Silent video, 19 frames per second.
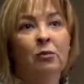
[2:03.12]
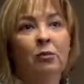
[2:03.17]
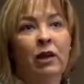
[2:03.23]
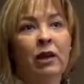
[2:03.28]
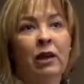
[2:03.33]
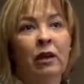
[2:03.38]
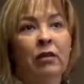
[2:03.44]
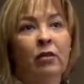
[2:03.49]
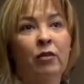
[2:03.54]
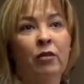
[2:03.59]

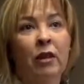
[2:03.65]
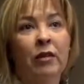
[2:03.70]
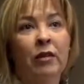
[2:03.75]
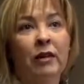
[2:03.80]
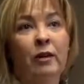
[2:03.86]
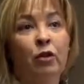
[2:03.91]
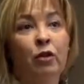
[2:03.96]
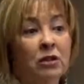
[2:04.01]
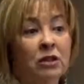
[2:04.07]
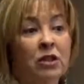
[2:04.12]
comunicación hace
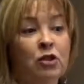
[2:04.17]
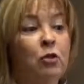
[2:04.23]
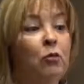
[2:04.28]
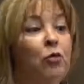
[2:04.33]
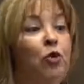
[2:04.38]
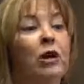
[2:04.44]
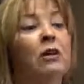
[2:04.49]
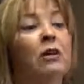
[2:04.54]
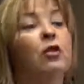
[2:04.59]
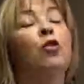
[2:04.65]
que no te estés
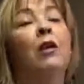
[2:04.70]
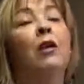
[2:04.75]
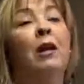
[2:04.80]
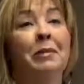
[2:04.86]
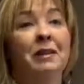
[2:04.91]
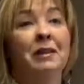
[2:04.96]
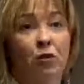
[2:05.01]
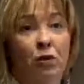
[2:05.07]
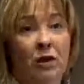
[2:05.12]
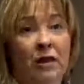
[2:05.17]
comunicando con la
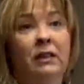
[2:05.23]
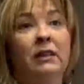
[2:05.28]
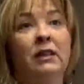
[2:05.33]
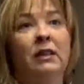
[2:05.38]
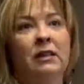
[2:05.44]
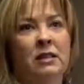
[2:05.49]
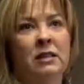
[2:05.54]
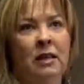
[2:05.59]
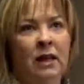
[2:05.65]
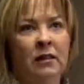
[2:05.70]
persona que
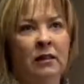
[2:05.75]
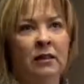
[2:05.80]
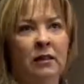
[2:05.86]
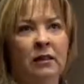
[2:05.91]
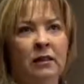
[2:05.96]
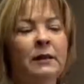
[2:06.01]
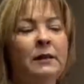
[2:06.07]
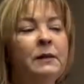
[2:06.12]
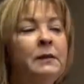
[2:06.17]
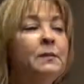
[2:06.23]
tienes delante.
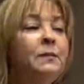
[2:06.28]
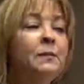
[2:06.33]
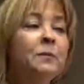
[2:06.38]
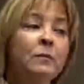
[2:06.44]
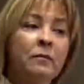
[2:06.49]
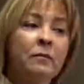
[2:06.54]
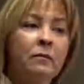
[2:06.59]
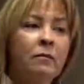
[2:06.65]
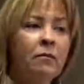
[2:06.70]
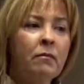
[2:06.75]

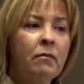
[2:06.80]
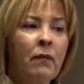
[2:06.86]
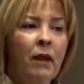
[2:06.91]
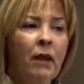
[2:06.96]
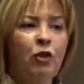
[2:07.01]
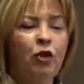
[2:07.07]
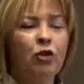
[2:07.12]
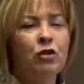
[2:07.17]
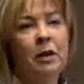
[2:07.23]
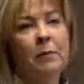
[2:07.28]

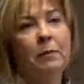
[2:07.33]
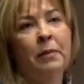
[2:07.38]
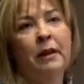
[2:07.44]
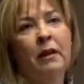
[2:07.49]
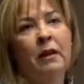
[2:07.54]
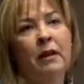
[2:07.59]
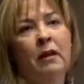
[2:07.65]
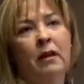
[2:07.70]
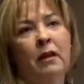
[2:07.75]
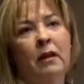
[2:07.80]
Yo
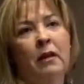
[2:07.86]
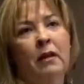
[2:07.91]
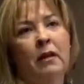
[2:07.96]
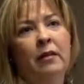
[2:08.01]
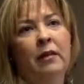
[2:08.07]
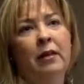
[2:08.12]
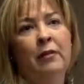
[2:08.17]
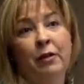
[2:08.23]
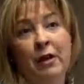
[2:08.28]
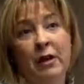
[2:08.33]
siempre
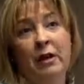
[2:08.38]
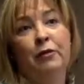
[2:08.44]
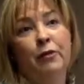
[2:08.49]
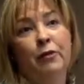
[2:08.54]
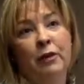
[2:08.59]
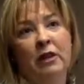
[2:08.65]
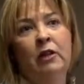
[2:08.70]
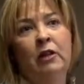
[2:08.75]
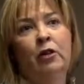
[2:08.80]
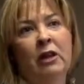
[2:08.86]
he
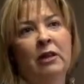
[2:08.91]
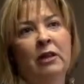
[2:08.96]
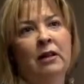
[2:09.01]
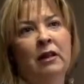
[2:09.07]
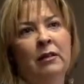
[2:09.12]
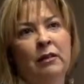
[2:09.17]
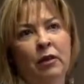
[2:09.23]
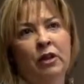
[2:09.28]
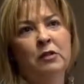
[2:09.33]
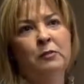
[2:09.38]
defendido las
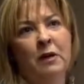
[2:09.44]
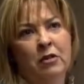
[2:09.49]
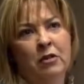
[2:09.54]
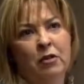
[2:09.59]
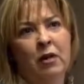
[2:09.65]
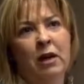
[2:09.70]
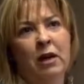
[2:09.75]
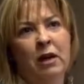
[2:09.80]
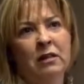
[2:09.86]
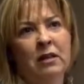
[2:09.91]
relaciones
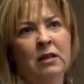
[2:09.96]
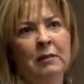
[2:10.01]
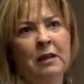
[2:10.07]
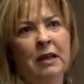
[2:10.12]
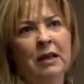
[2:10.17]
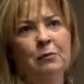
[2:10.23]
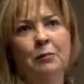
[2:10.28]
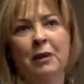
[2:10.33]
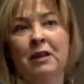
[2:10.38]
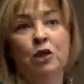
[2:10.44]
personales. A mí
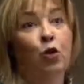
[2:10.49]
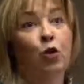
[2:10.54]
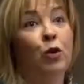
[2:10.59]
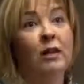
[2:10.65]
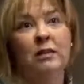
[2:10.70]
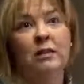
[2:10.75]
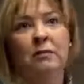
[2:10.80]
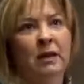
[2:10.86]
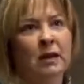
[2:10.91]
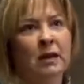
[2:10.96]
las
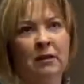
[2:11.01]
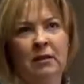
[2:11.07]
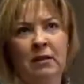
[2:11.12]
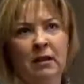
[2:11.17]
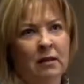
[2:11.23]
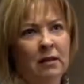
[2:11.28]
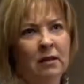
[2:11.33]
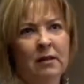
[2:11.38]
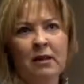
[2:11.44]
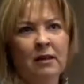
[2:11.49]
personas me
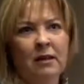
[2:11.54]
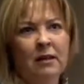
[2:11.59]
encantan.